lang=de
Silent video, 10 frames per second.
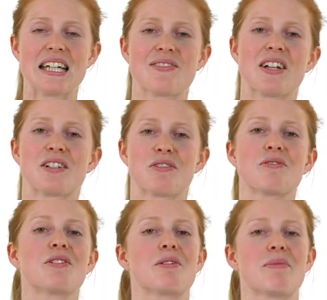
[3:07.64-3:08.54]
Das fanden so
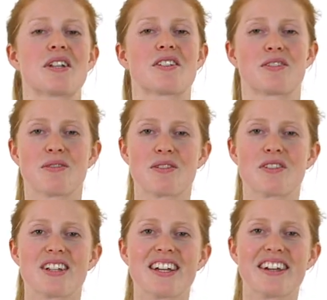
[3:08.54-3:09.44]
viele Menschen so
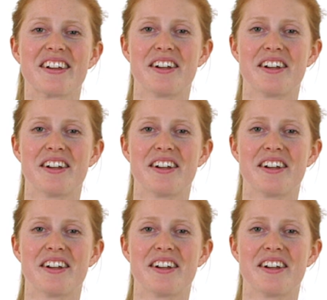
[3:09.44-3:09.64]
lustig,